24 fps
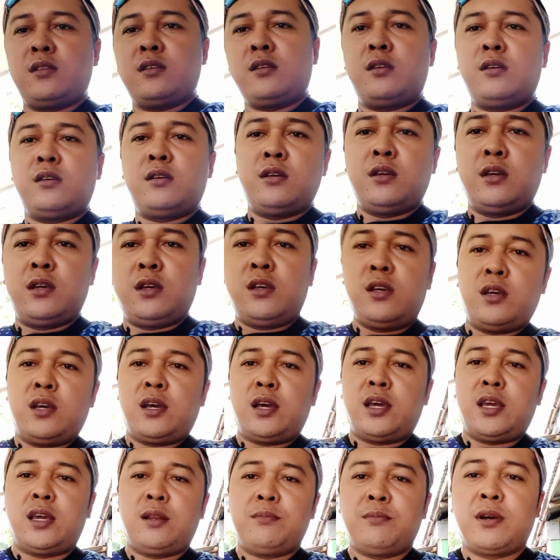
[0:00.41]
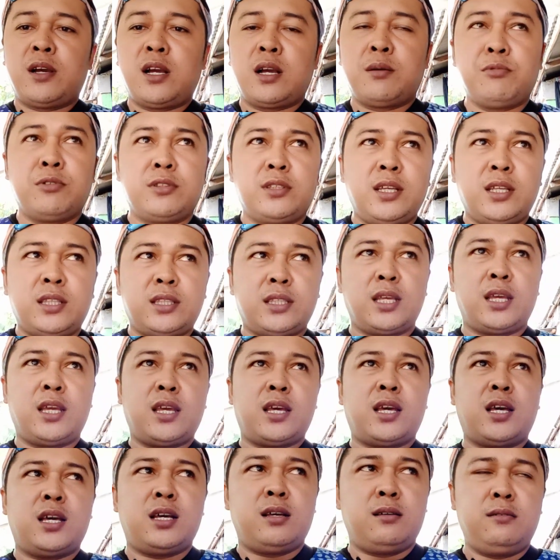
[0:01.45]
Mainit. Yan mga
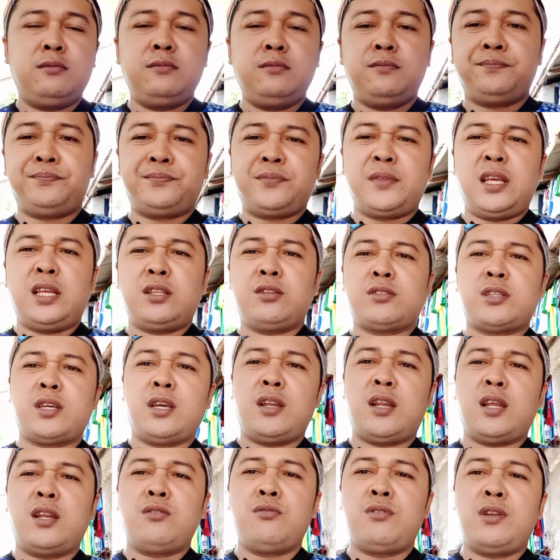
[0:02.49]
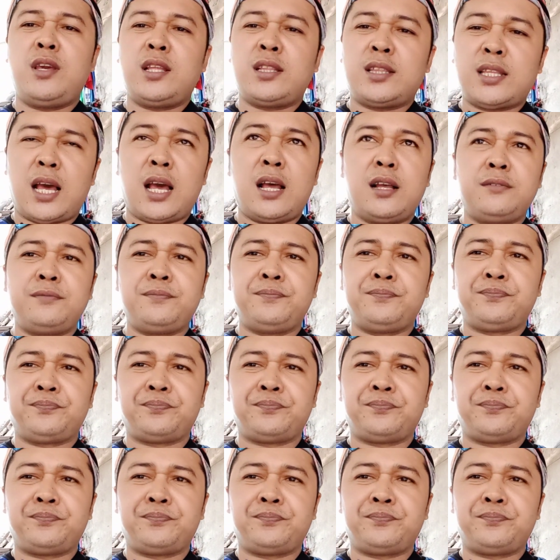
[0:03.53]
kabutiti, uh, ah, dito tayo ila Dunita.